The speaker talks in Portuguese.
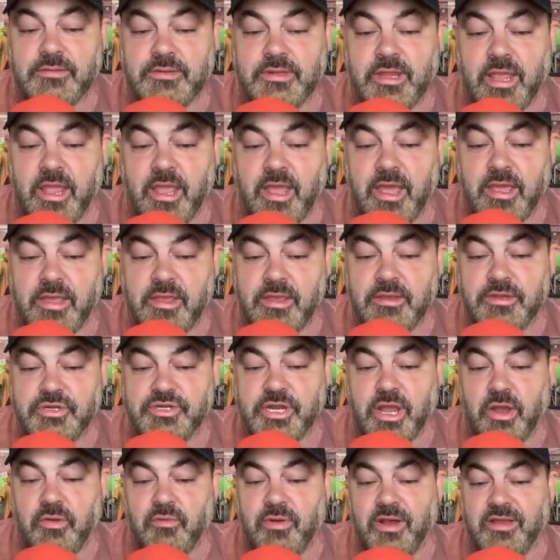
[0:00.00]
tem aí
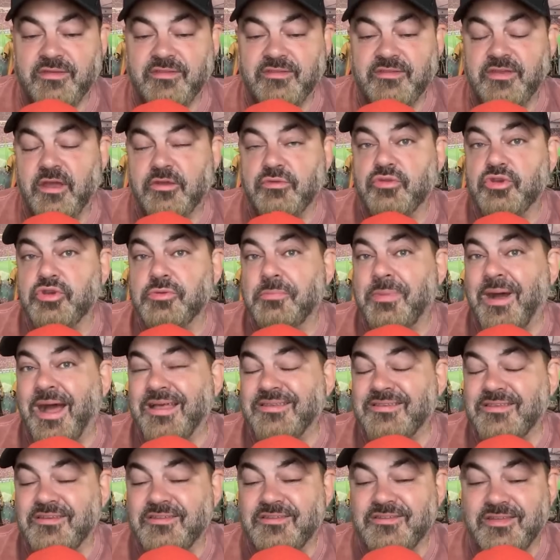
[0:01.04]
já um acerto de
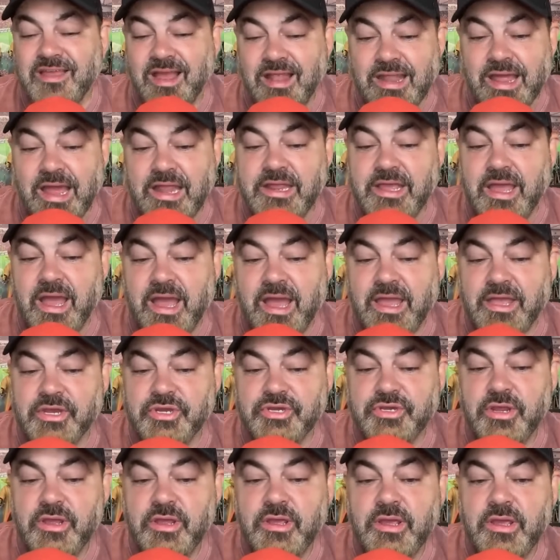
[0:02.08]
bases
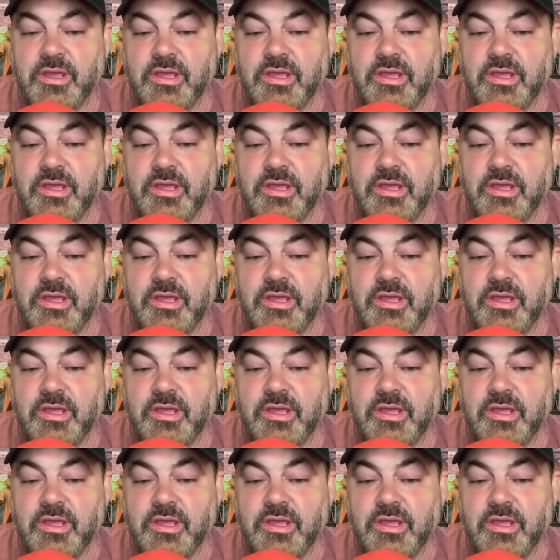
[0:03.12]
salariais